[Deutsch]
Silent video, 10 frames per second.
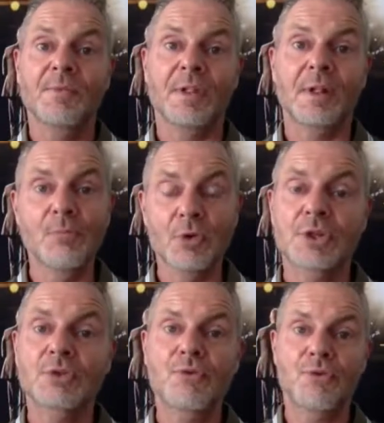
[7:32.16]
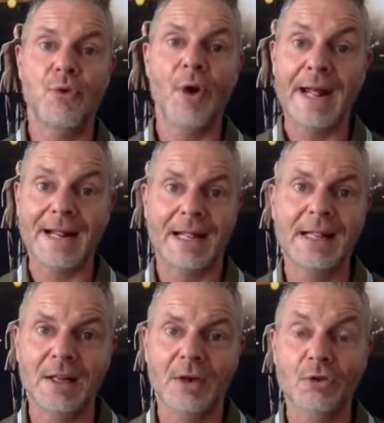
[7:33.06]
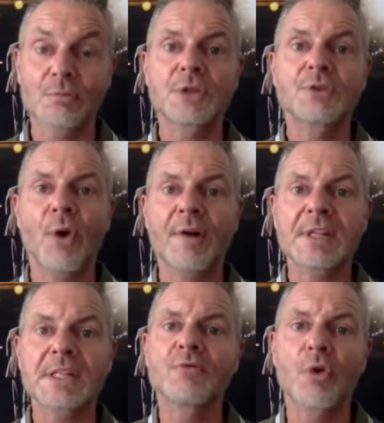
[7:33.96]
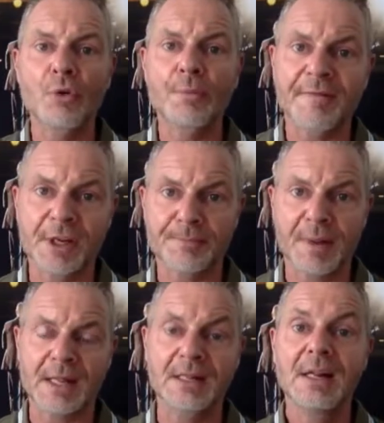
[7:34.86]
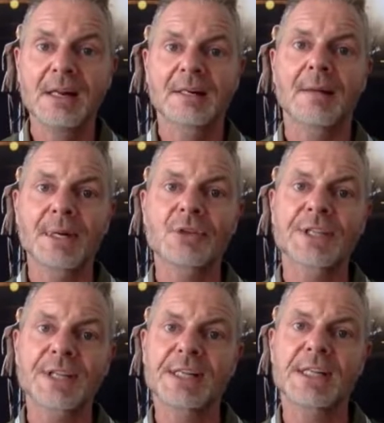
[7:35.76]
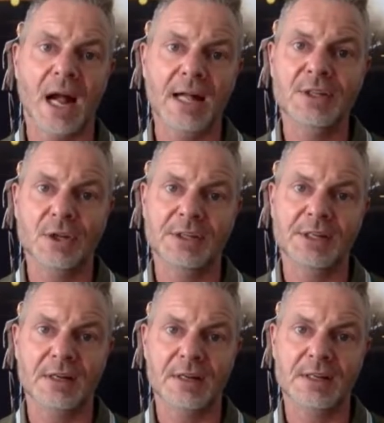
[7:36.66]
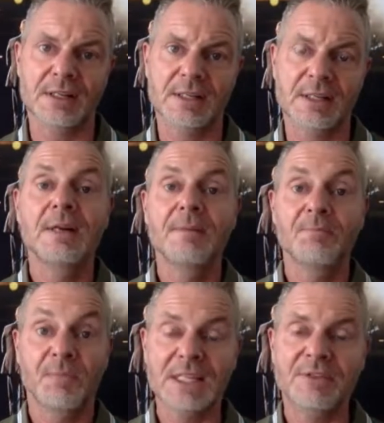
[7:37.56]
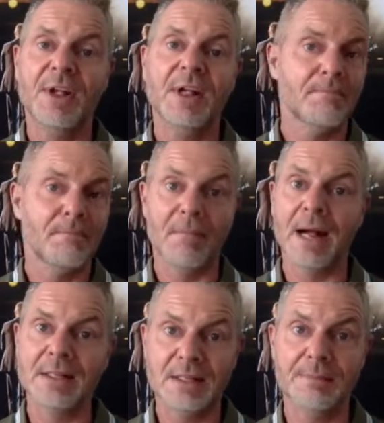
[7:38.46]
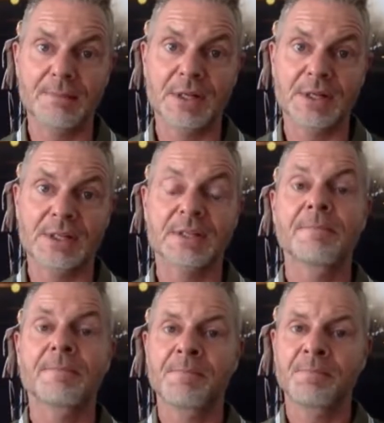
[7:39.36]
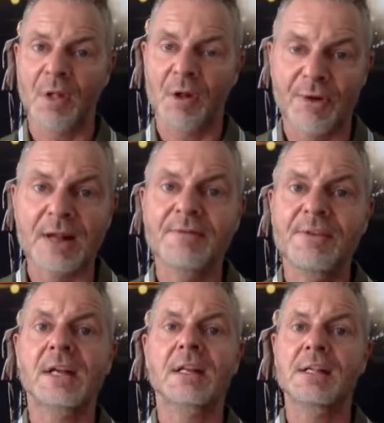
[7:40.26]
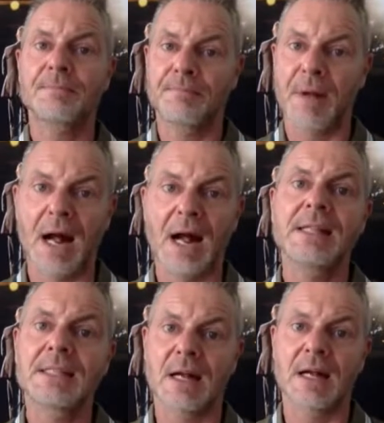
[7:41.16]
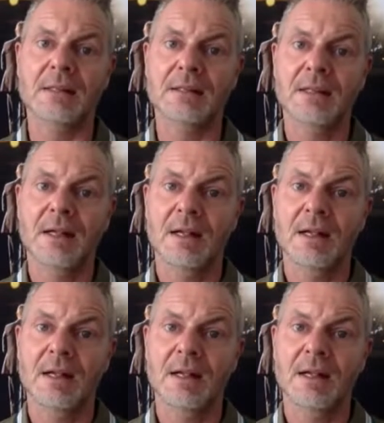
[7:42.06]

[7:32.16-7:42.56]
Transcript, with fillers: die musst du vorher kennen. Du musst vorher wissen, worüber wir sprechen, damit du es richtig einsortieren kannst. Deswegen mein Tipp ist, fang wirklich bei 1 an